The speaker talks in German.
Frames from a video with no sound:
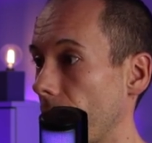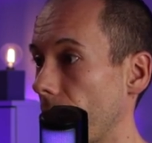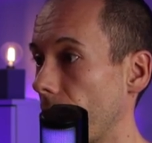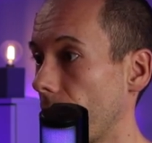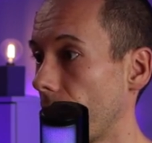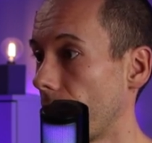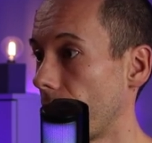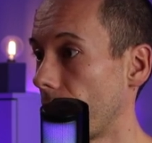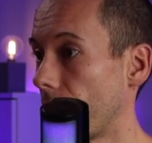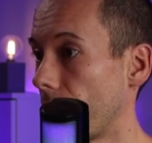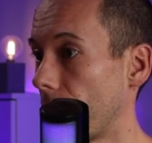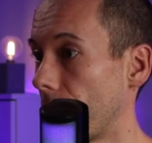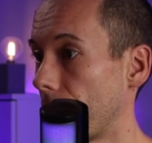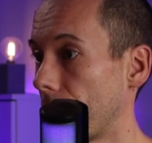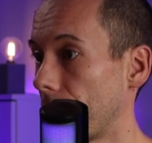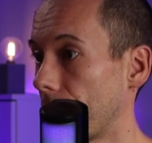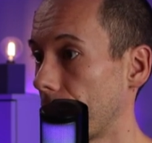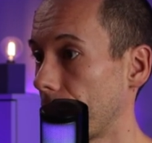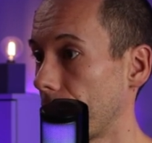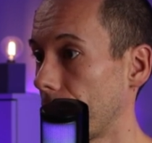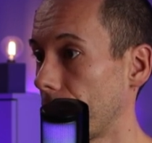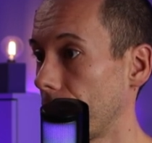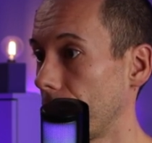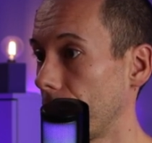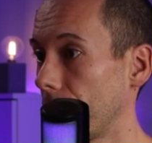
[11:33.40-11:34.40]
ähm,
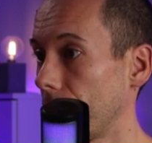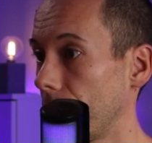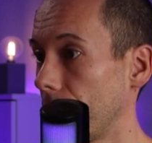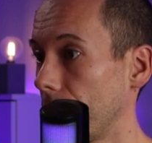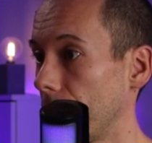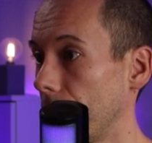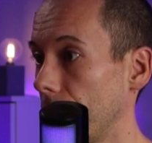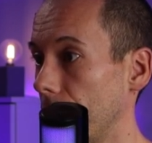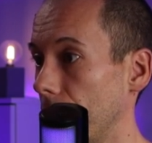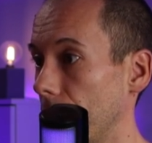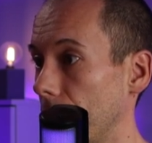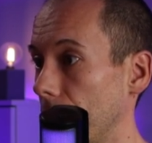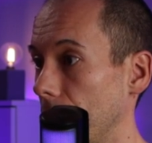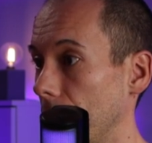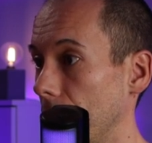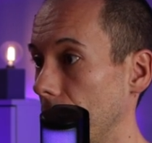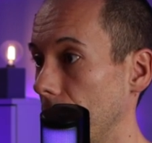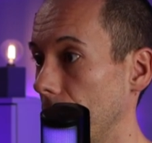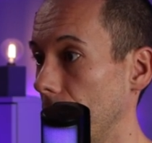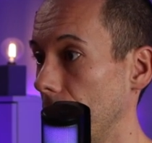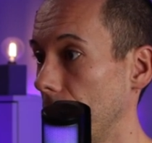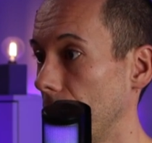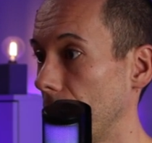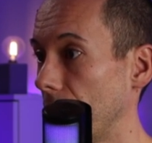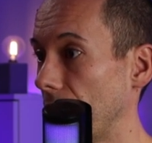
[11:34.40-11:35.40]

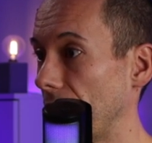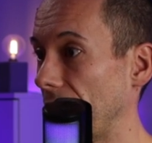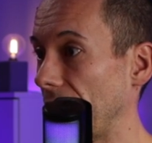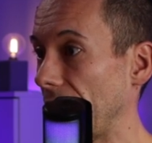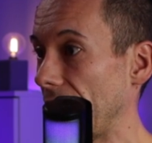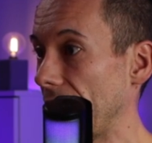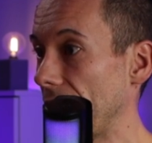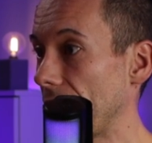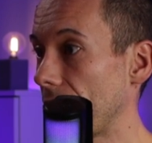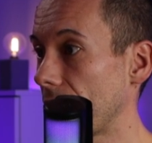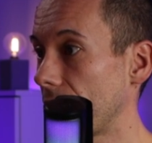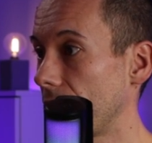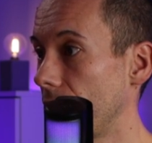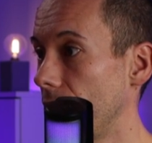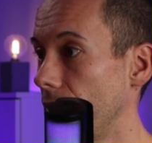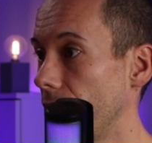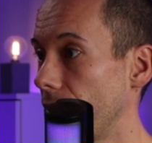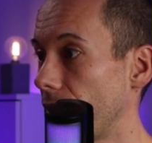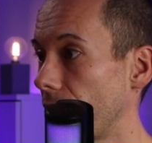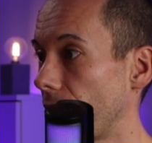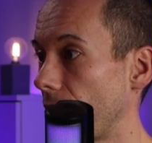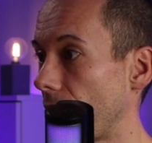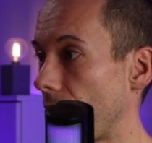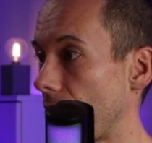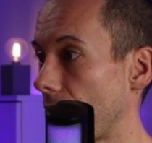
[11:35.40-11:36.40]

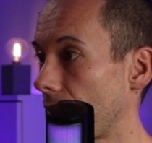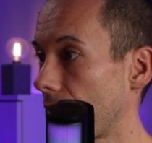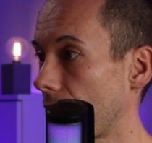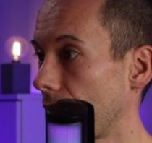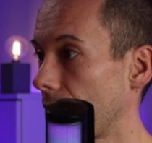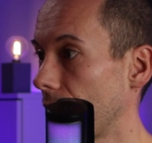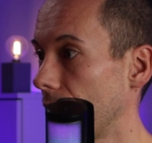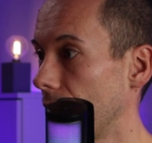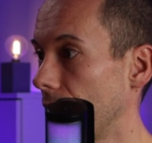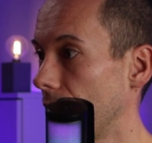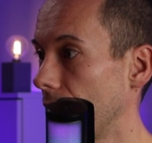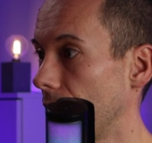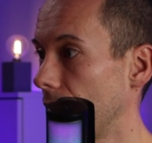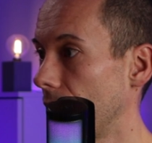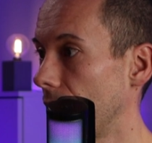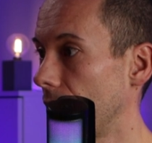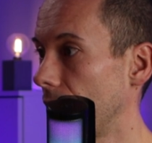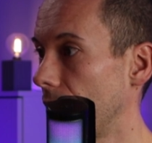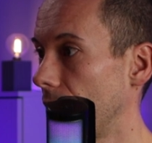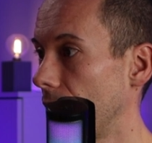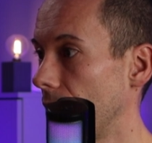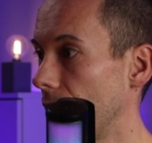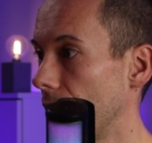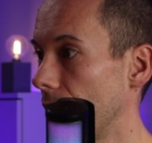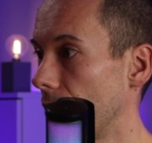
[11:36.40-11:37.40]
relativ lang
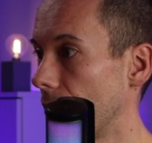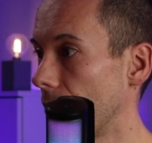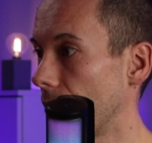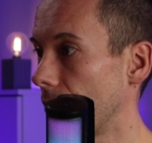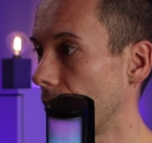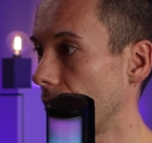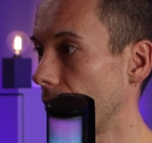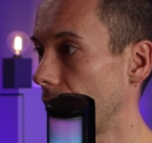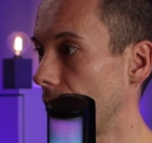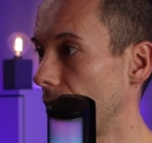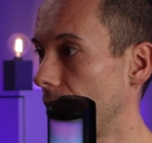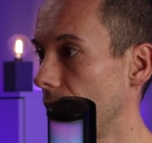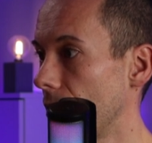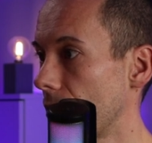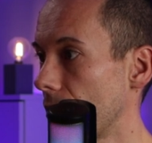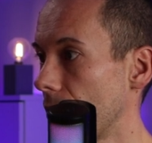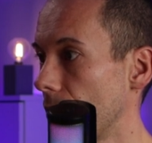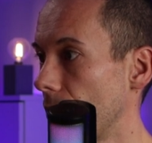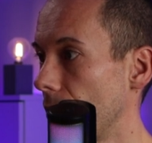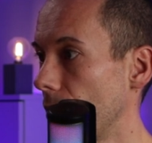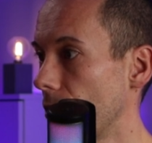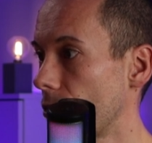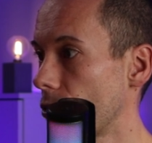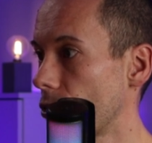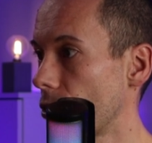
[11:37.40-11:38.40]
den, diesen
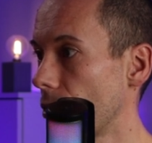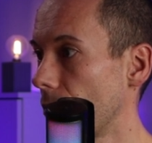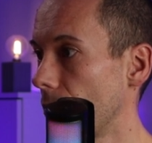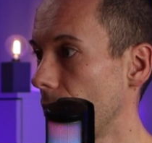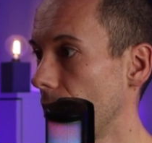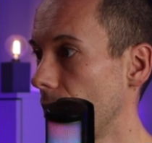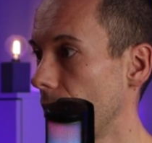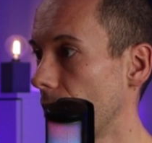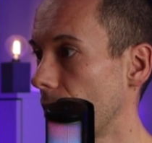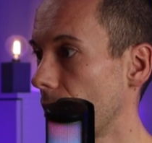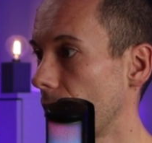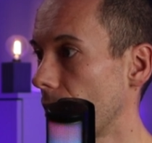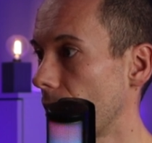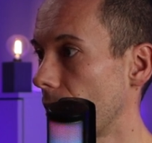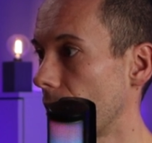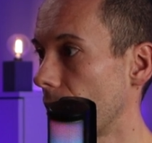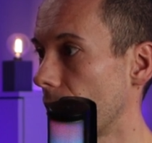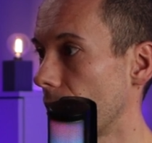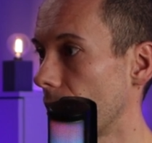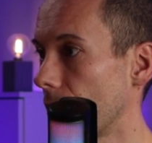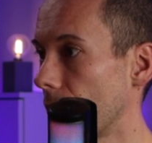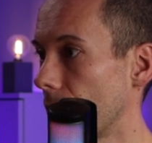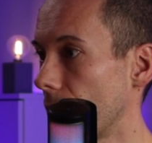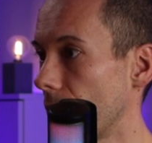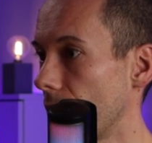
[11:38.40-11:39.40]
Bildschirm hier,
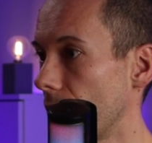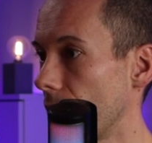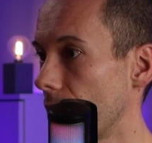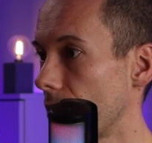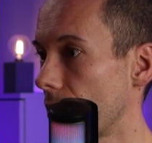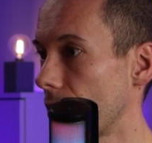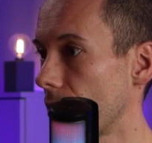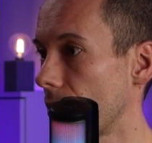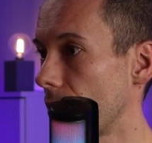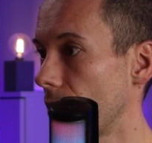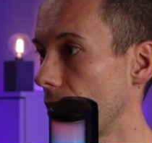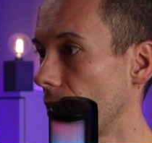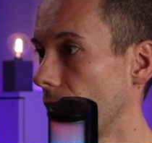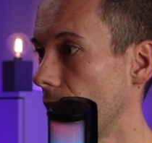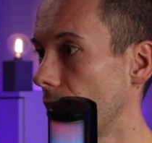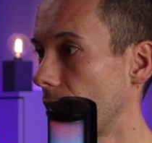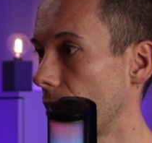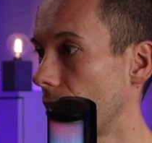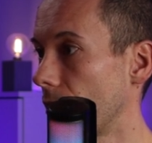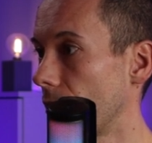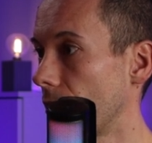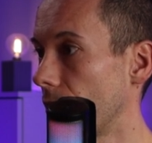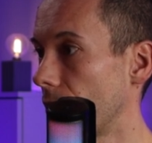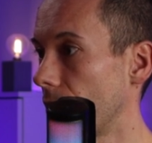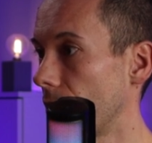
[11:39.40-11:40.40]
ähm, das
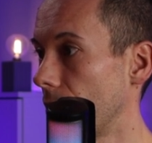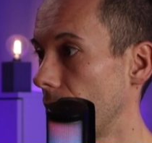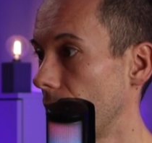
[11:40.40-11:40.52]
dritte